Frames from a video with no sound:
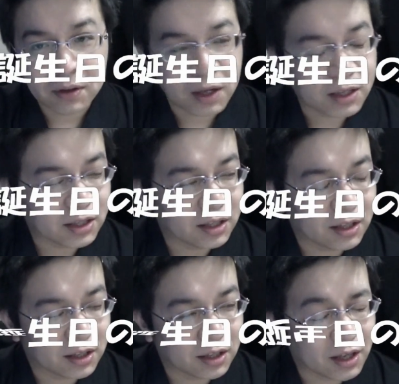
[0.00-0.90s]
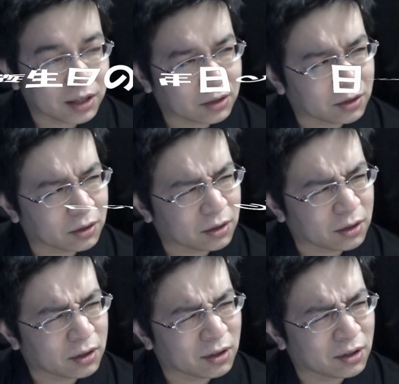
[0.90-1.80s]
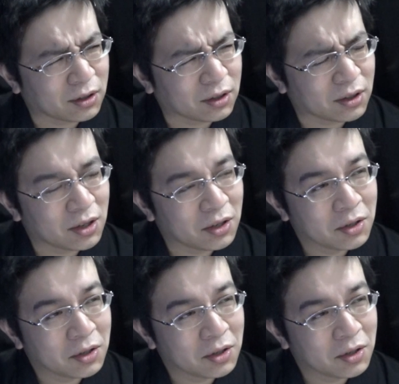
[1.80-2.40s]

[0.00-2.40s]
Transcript: はいえっと